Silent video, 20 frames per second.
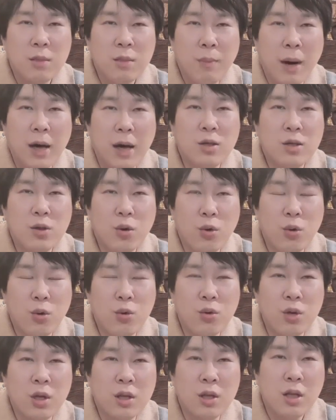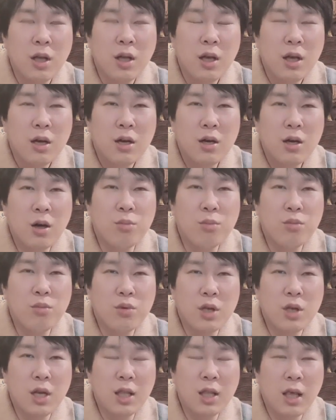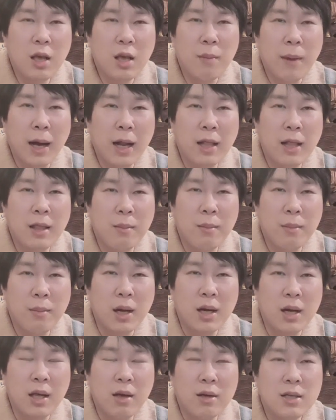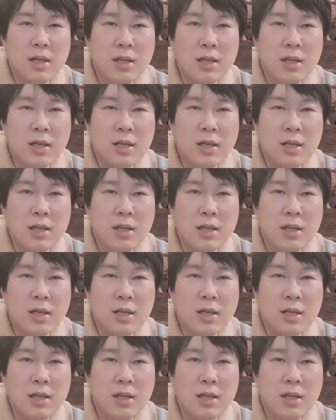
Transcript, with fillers: 망쳐 놓는 그런 분들이 되게 많았단 말이에요.